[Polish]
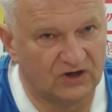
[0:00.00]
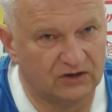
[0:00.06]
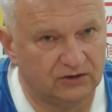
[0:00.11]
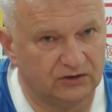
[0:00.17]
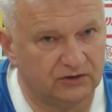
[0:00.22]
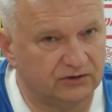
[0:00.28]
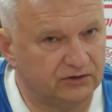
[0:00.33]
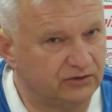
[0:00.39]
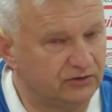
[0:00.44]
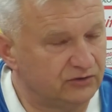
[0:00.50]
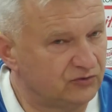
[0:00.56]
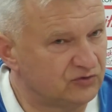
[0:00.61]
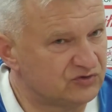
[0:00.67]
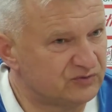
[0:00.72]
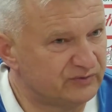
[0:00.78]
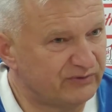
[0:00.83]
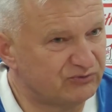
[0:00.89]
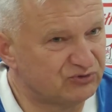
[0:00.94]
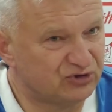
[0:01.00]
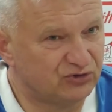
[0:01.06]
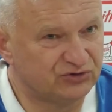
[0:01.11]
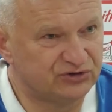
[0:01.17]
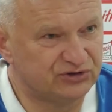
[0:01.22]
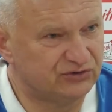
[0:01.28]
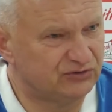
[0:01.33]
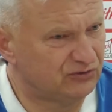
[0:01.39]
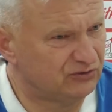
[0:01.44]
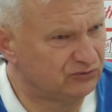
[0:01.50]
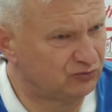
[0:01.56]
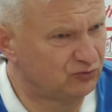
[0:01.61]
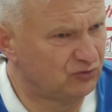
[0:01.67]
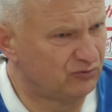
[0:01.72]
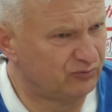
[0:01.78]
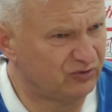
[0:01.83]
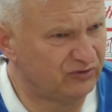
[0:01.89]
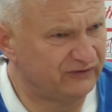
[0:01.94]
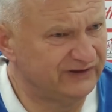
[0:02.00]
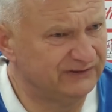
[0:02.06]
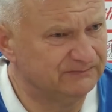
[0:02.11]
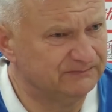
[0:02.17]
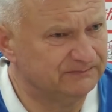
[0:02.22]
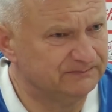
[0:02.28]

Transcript: E, rozumiem, że chodzi o drugą połowę?